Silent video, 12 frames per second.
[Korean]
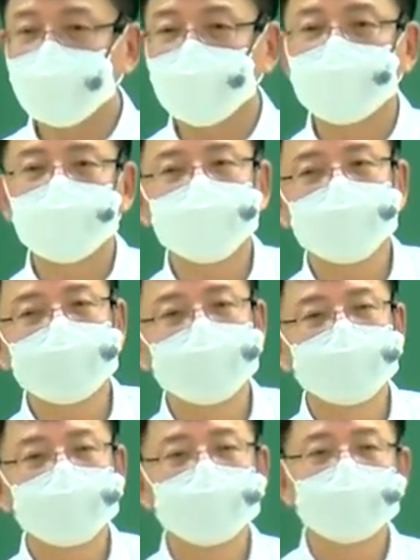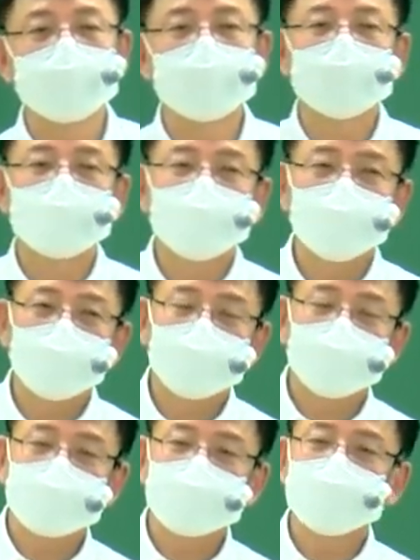어디서 먹냐면은
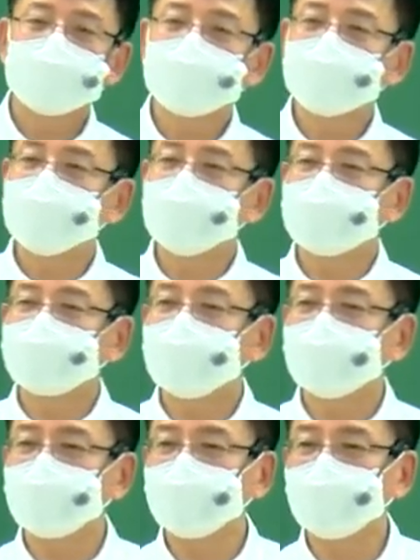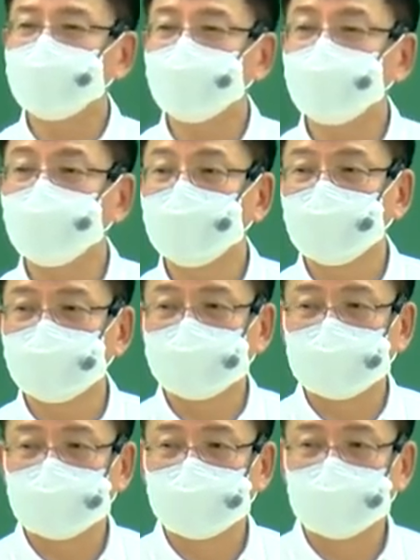꼭 선의의 상속인 이렇게 나와.